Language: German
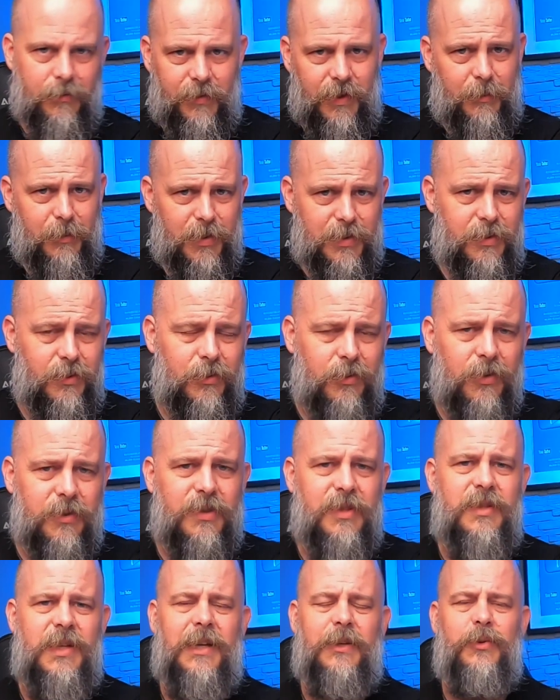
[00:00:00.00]
Auf Amazon
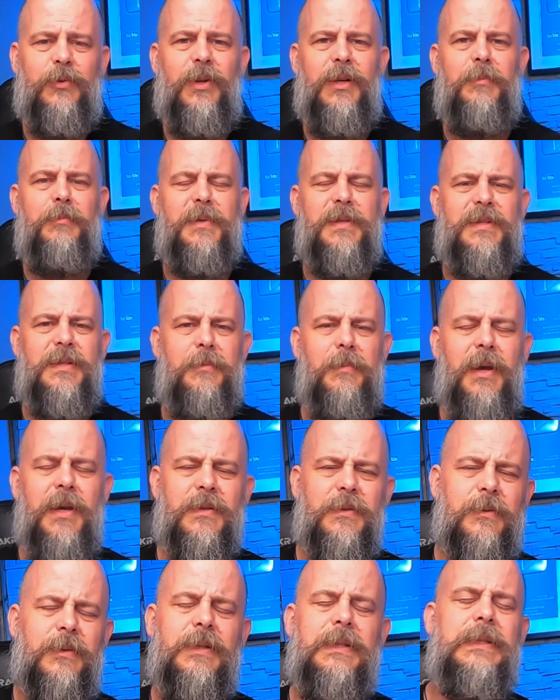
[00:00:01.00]
kostet es aktuell ein bisschen
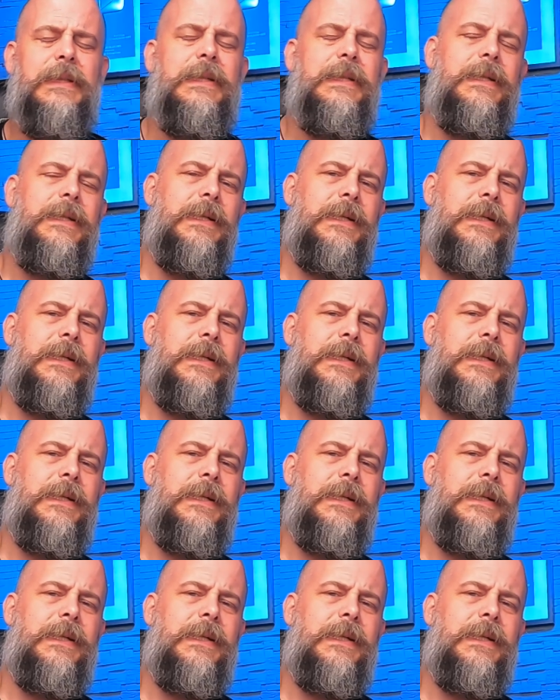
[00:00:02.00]
mehr sogar.